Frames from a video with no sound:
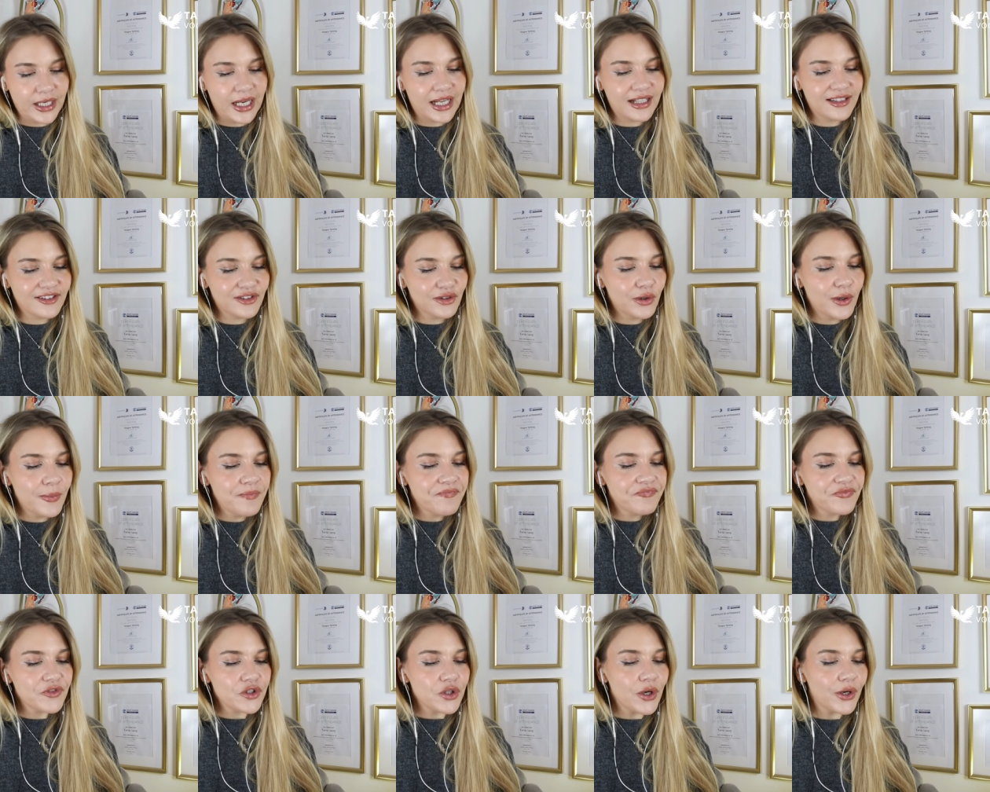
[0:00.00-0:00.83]
Also
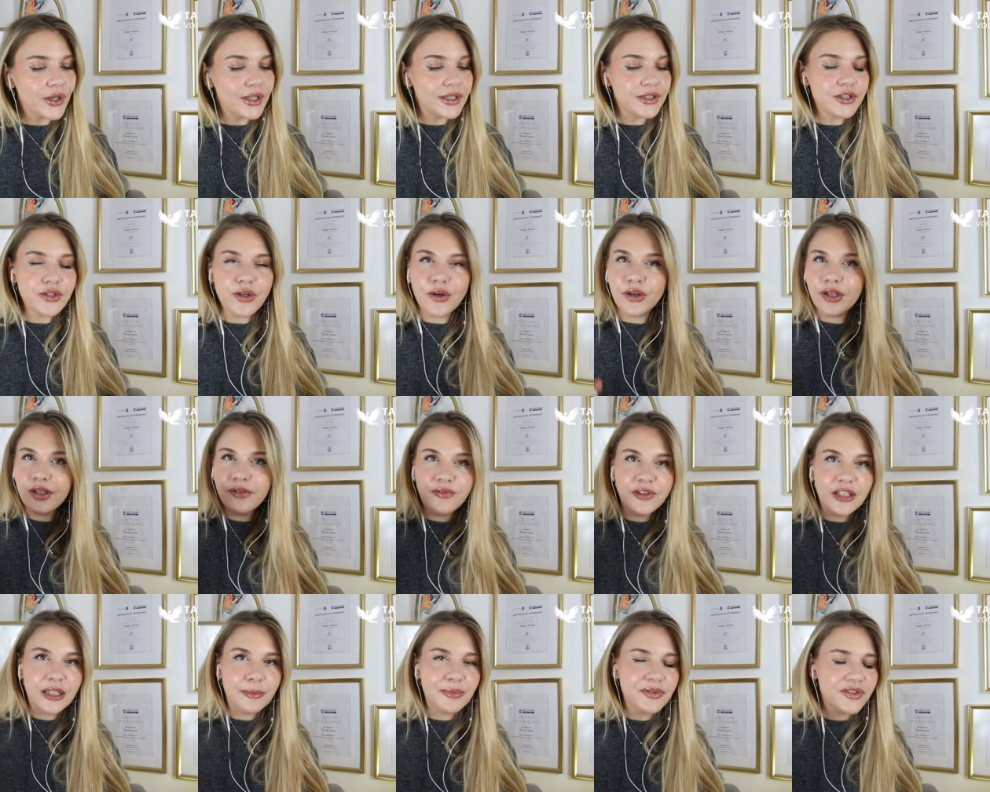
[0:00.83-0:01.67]
toll, tolle
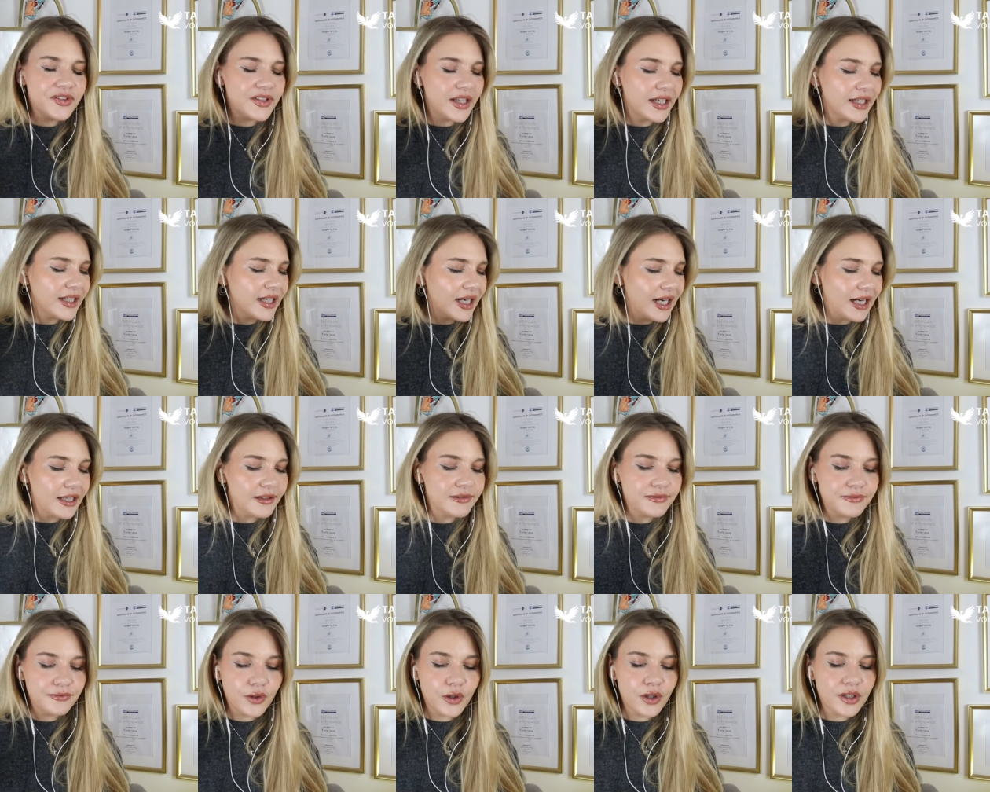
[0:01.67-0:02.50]
Flips, sehr
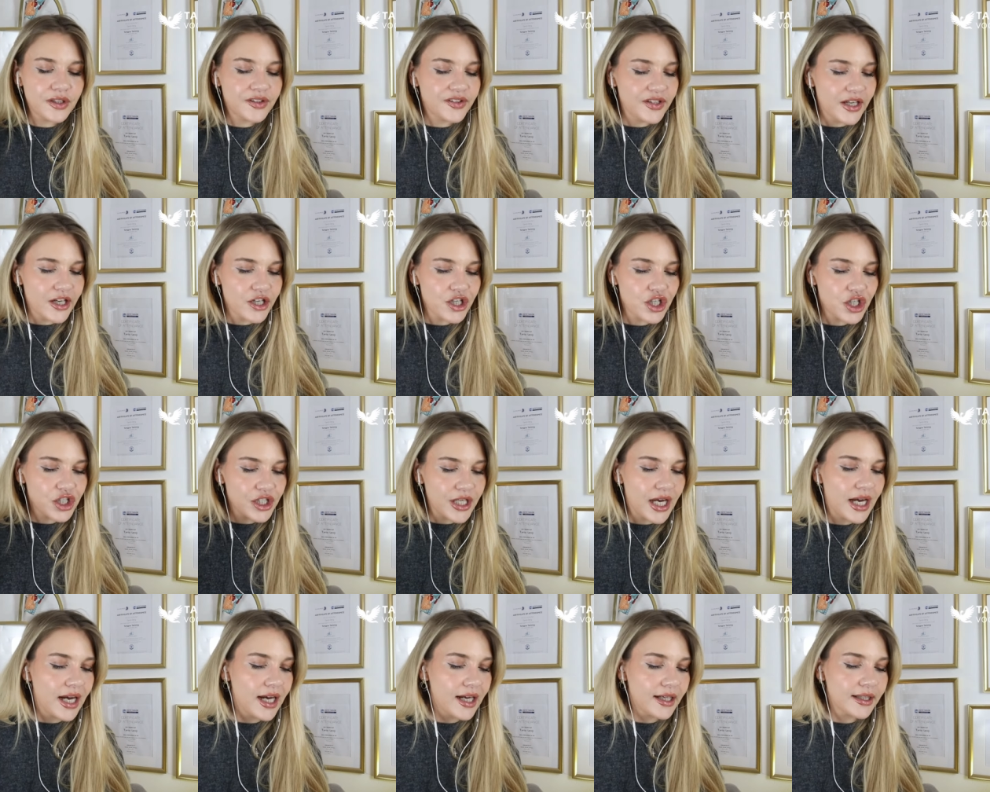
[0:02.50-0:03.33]
kraftvoll, sehr
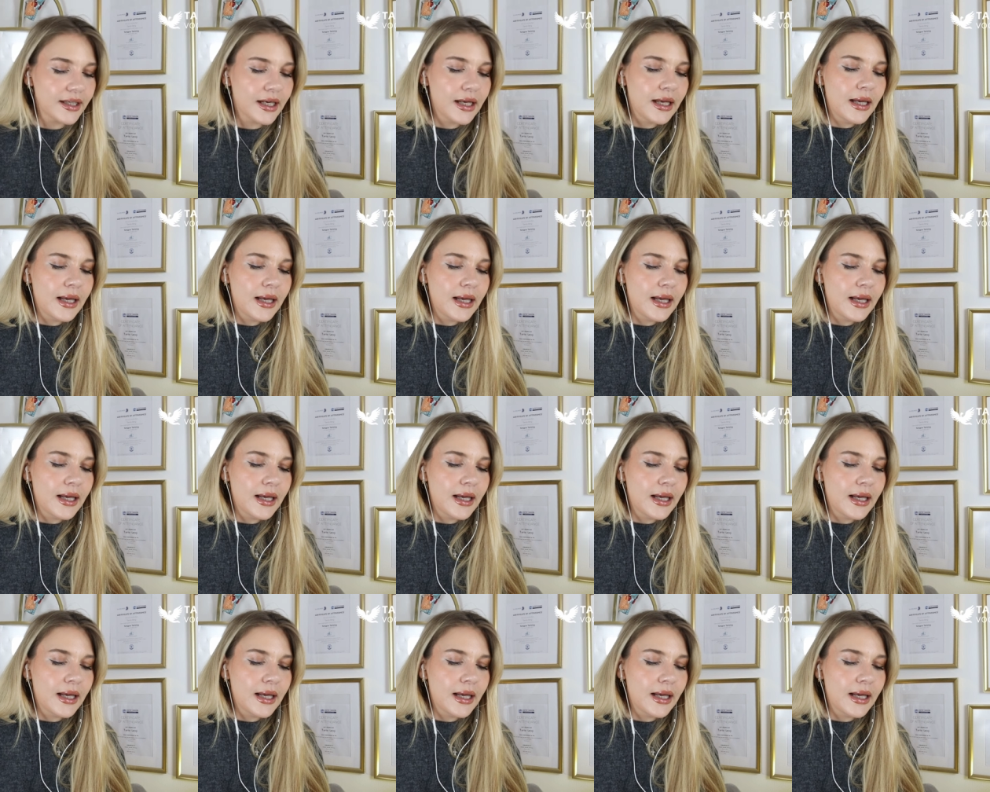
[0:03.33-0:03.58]
stark,